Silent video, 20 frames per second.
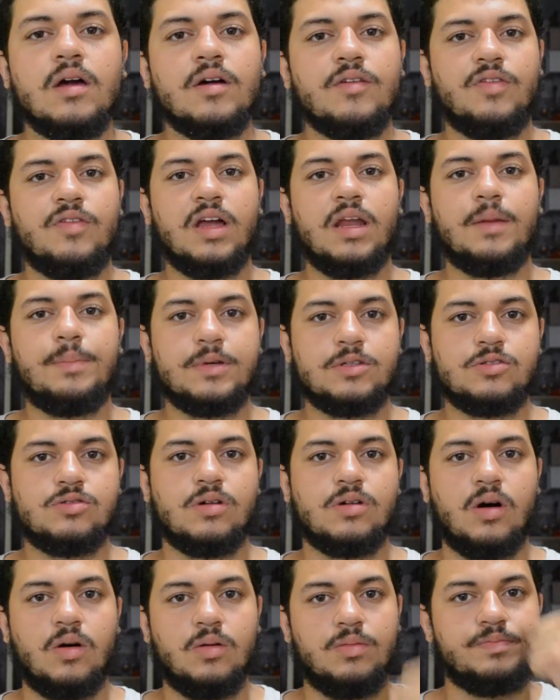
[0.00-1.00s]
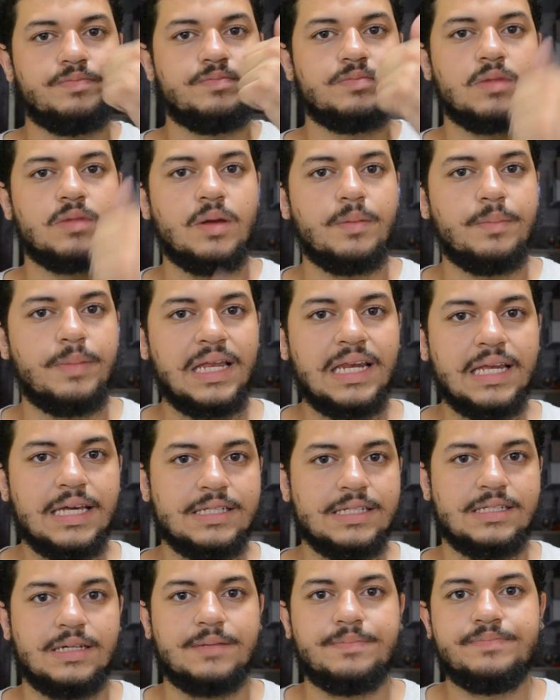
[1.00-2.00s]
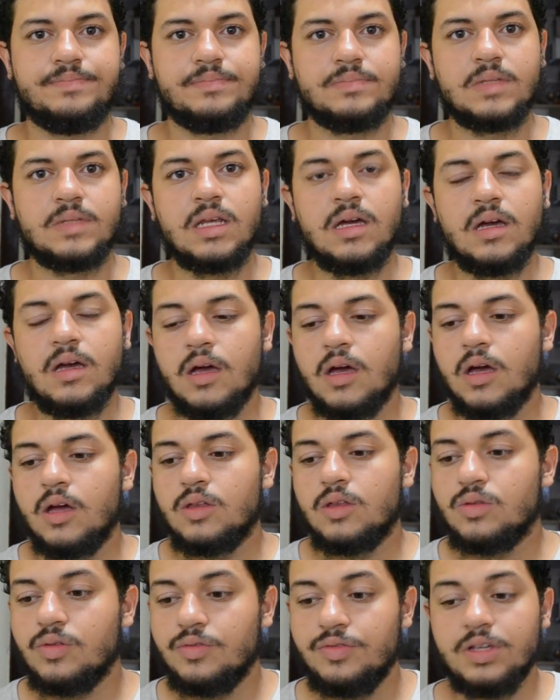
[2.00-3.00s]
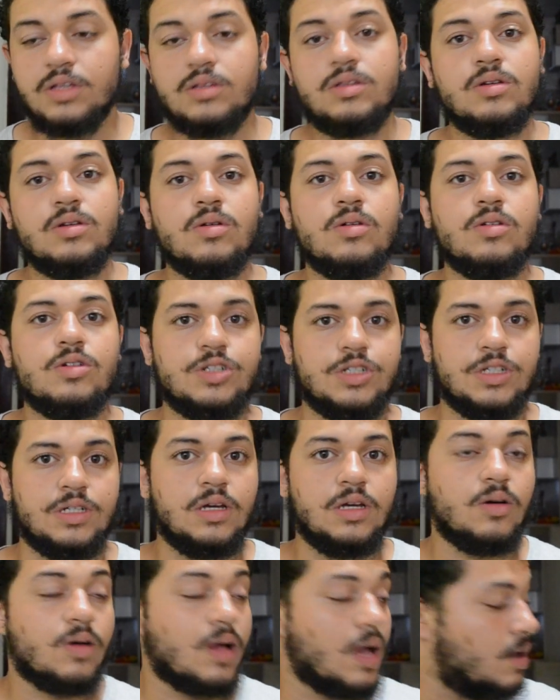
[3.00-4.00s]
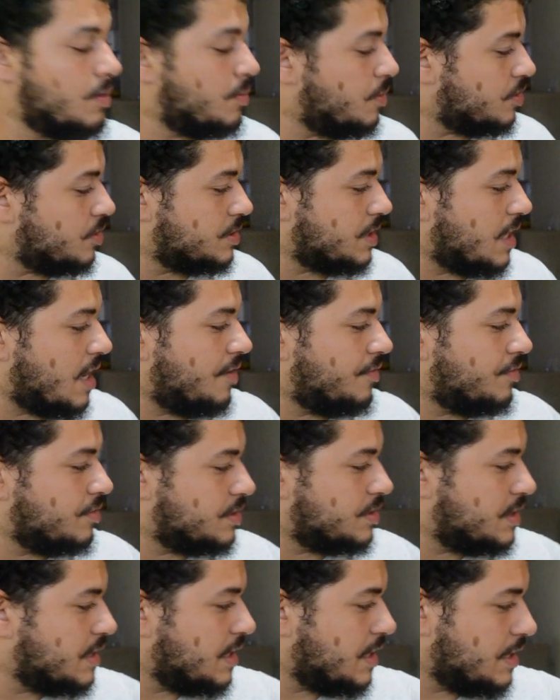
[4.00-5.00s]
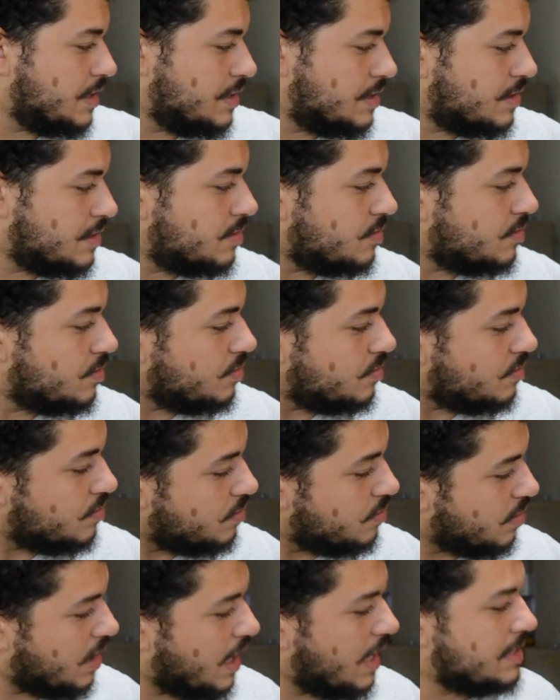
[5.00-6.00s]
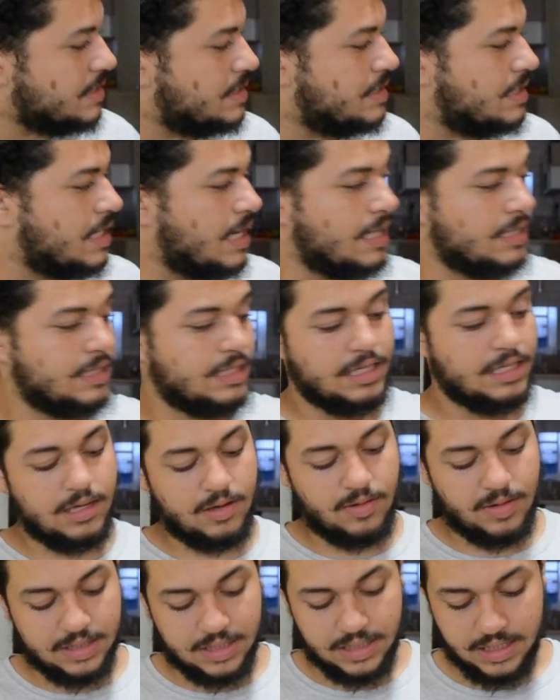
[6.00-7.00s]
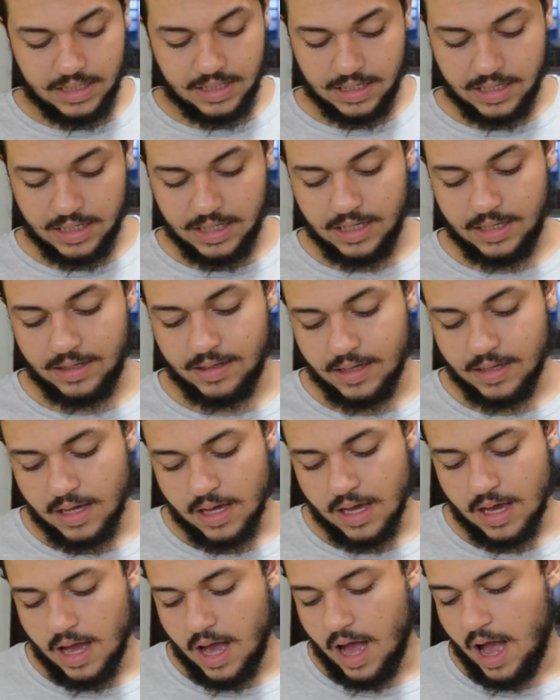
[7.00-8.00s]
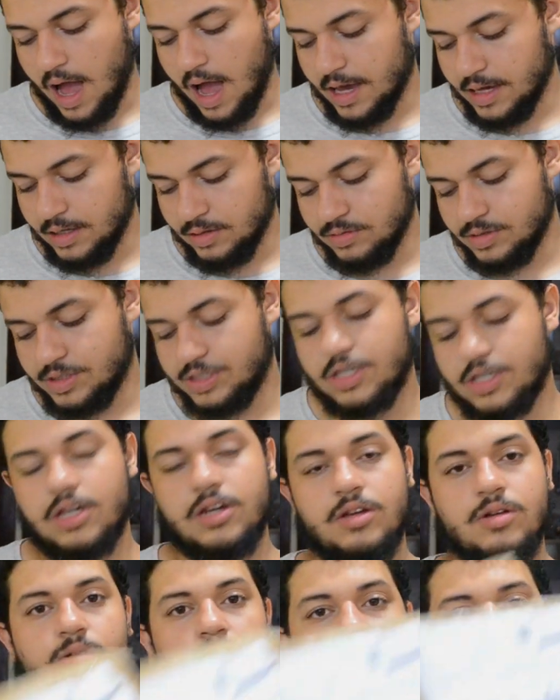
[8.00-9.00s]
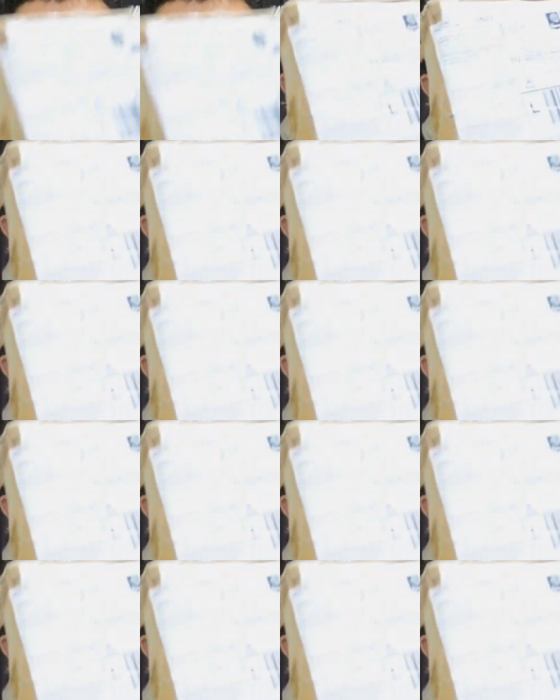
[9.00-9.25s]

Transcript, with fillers: Fala pessoal, beleza? No vídeo de hoje eu quero mostrar a vocês um cassete que eu adquiri aí do exterior